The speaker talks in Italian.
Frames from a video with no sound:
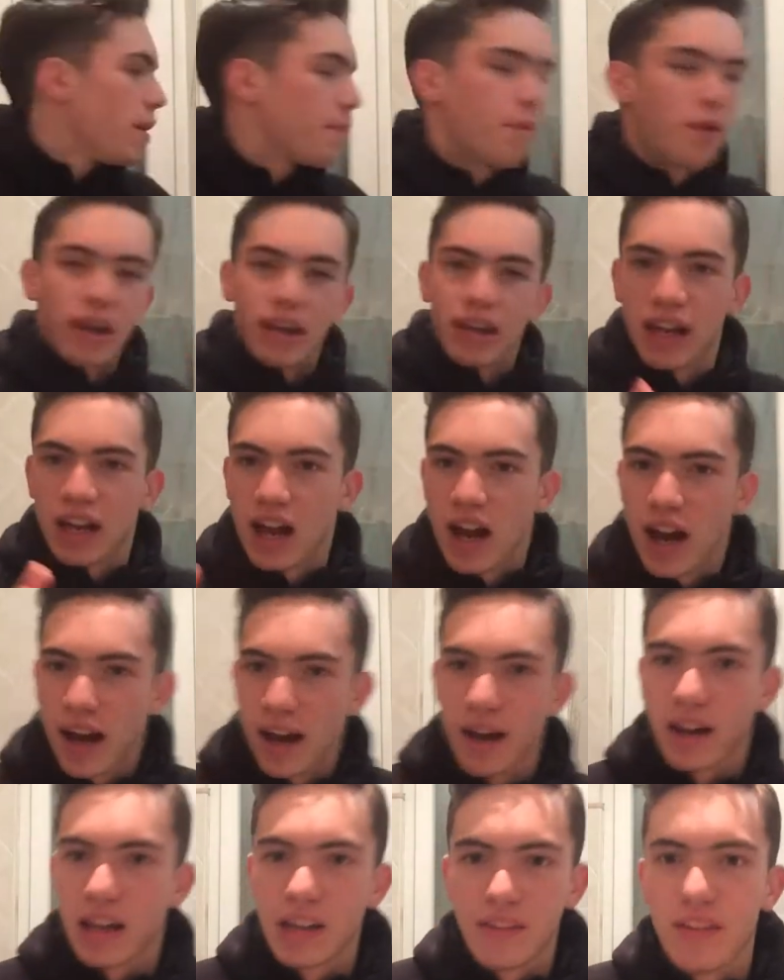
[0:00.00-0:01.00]
e poi chi,
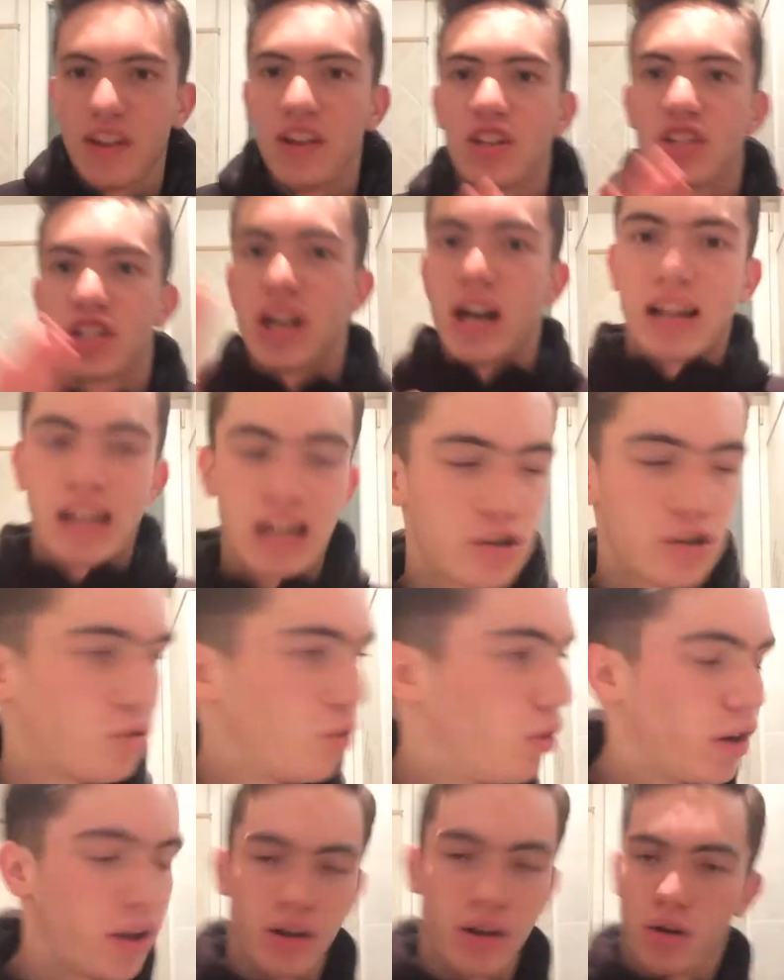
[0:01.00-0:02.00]
a, chi vince ha
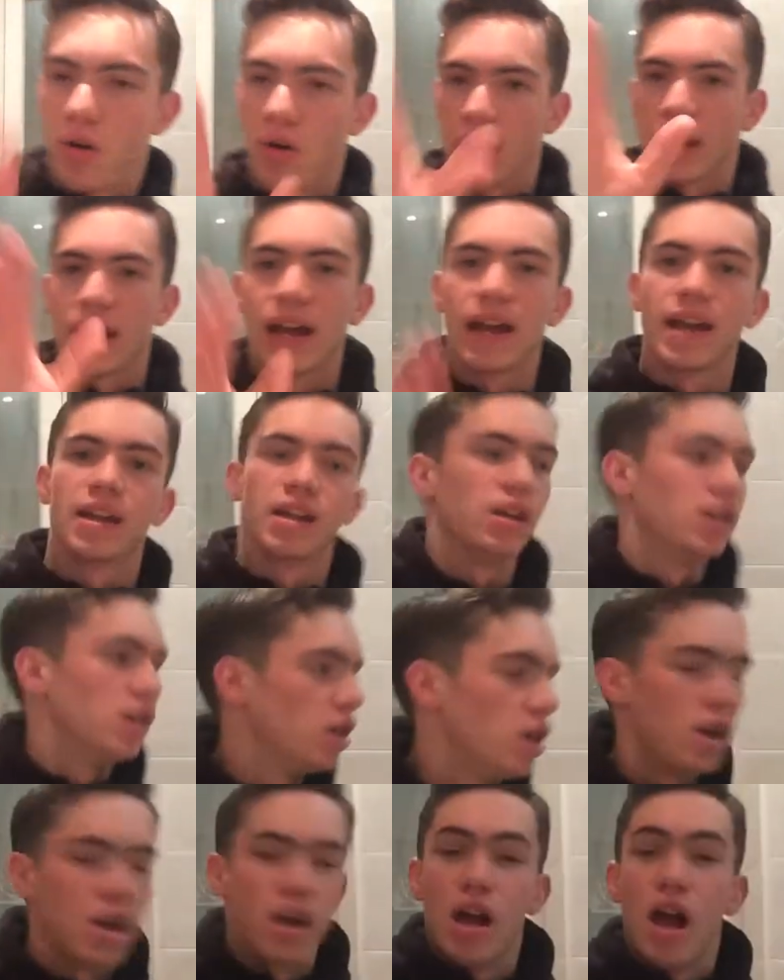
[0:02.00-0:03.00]
ragione, ok.
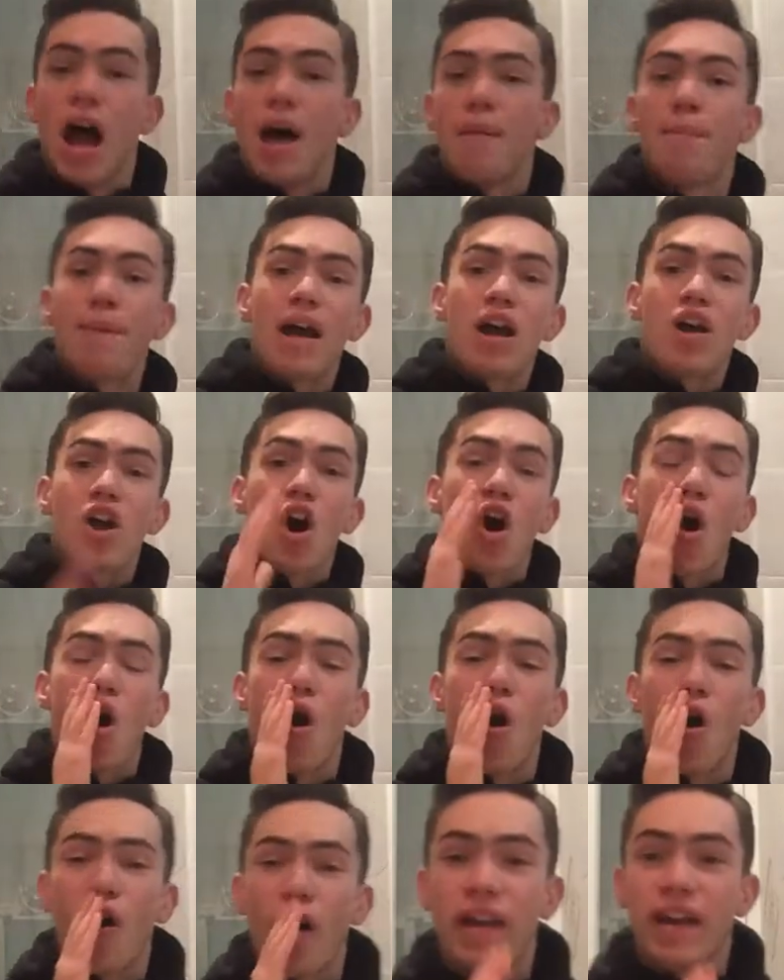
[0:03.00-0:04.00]

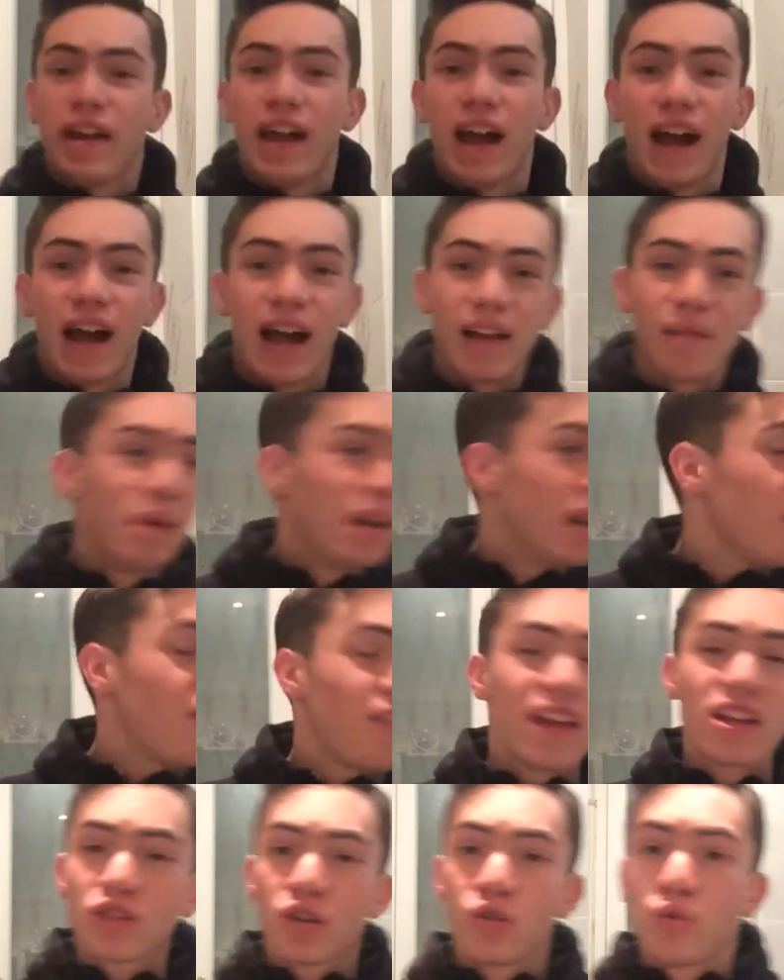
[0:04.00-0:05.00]
Però eh, mi
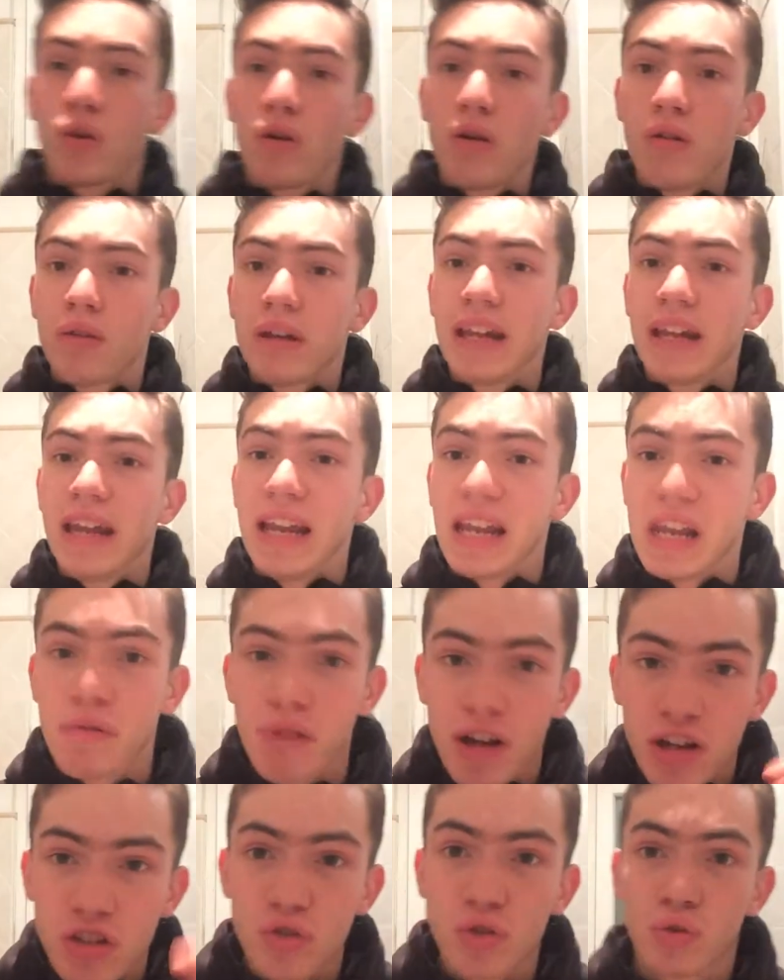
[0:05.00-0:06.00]
riferisco ai due lucchini
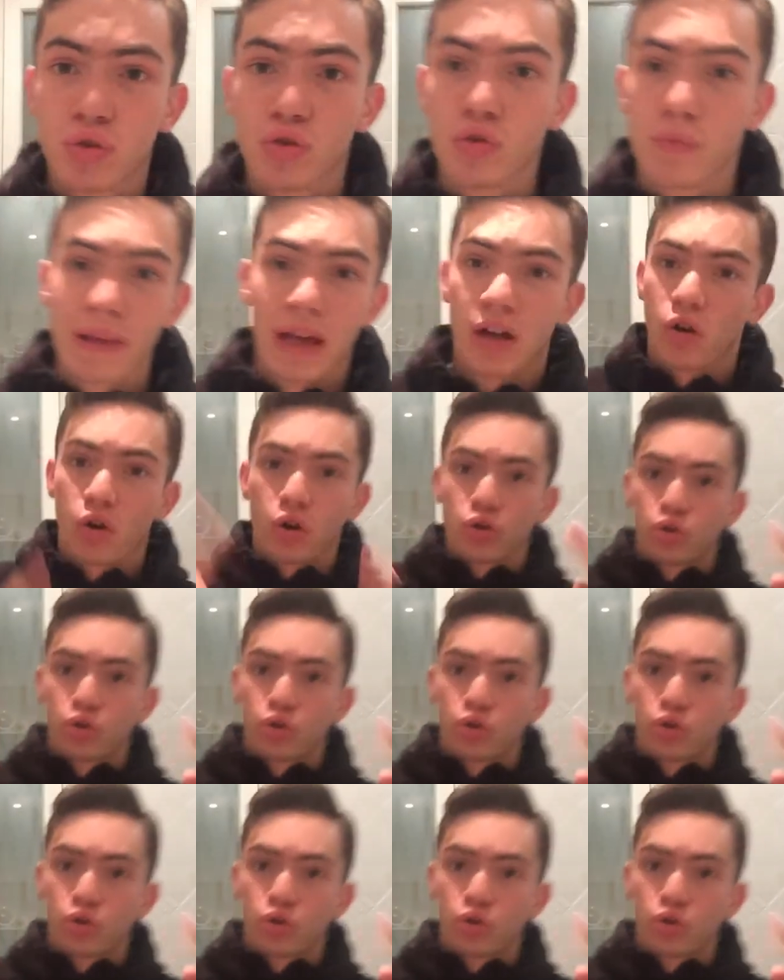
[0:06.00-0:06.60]
qua su YouTube che hanno